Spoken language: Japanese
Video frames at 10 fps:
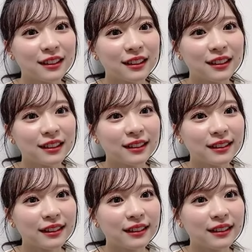大好
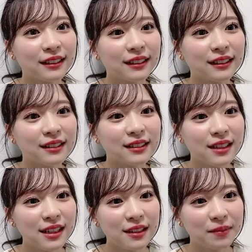きです
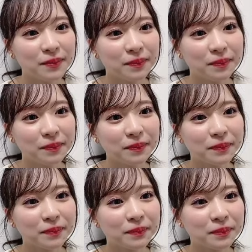ね。
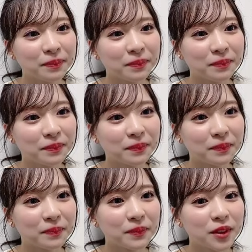うん
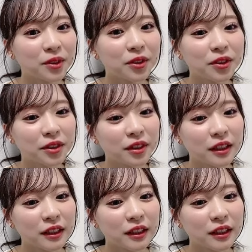すごく